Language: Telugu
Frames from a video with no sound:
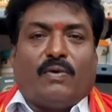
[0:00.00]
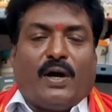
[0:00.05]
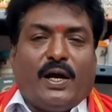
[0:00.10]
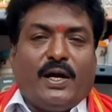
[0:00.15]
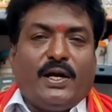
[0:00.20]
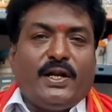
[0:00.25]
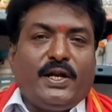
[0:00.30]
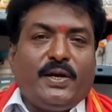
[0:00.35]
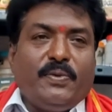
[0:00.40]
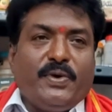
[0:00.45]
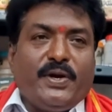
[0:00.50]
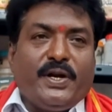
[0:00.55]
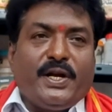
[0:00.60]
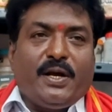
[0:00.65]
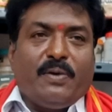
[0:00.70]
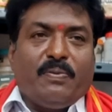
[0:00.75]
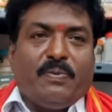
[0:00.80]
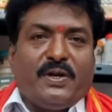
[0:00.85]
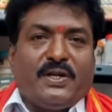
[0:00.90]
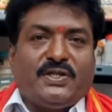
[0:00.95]
వాహిని
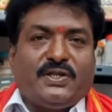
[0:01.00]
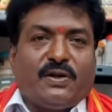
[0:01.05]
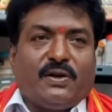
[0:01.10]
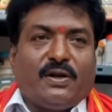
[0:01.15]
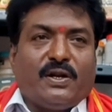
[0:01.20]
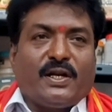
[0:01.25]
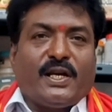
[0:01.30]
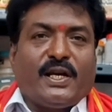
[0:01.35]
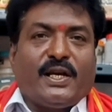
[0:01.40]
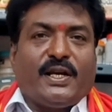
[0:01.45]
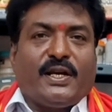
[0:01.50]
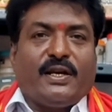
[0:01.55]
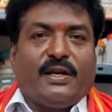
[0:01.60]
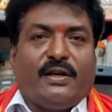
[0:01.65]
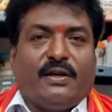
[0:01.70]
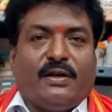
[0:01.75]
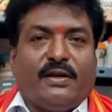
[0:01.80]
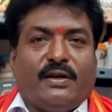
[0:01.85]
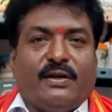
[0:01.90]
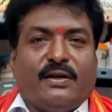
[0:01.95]
మీడియా ప్రేక్షకులకి
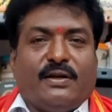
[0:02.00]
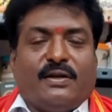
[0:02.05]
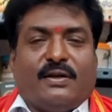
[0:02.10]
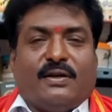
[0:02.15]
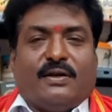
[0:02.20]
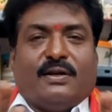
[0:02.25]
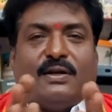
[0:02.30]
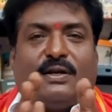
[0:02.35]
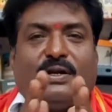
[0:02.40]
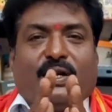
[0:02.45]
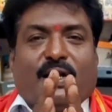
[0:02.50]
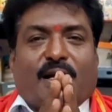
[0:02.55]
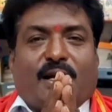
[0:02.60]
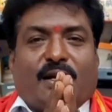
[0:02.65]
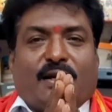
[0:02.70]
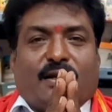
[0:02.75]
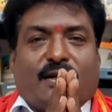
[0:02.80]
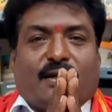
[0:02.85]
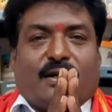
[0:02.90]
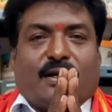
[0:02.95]
నా
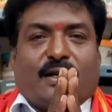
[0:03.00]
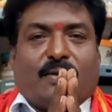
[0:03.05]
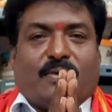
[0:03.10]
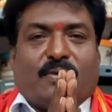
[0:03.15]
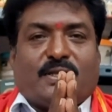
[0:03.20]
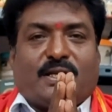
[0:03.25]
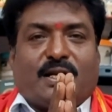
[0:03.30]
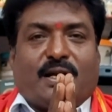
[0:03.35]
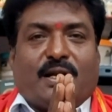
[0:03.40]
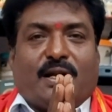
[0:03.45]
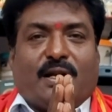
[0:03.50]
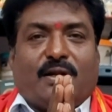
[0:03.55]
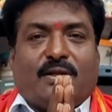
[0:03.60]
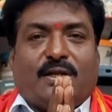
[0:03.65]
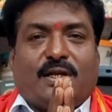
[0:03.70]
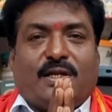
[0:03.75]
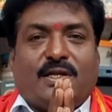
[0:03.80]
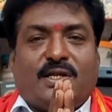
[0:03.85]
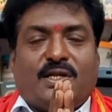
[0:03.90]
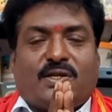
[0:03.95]
నమస్కారాలు
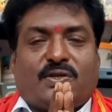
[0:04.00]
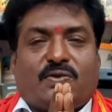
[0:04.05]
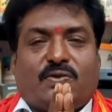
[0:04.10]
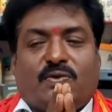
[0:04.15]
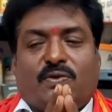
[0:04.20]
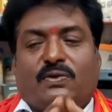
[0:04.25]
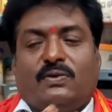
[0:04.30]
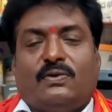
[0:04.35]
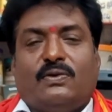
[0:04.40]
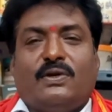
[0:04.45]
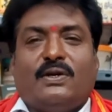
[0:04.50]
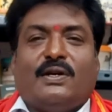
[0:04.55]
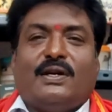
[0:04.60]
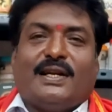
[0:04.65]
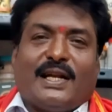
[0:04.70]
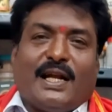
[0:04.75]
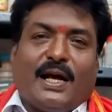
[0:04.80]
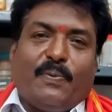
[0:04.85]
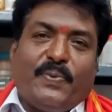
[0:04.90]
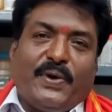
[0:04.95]
తెలియజేసుకుంటూ
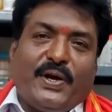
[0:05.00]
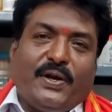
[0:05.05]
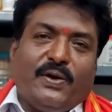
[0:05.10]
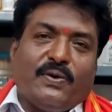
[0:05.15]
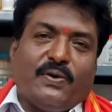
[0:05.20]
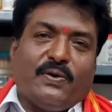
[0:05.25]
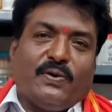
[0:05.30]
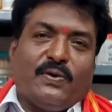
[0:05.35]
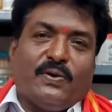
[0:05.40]
నా పేరు